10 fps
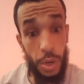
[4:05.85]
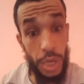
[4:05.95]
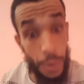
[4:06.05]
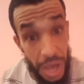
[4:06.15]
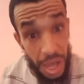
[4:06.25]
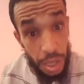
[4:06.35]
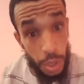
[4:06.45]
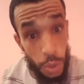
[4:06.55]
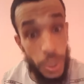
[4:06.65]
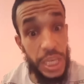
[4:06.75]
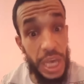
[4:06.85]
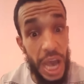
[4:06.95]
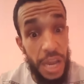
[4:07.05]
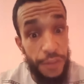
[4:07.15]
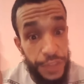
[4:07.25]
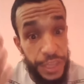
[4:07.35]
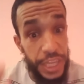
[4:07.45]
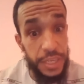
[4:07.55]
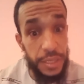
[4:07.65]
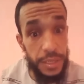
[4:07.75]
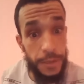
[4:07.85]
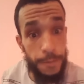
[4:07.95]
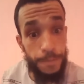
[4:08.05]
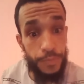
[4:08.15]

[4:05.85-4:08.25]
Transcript: ايوا واللي كيخالف الدين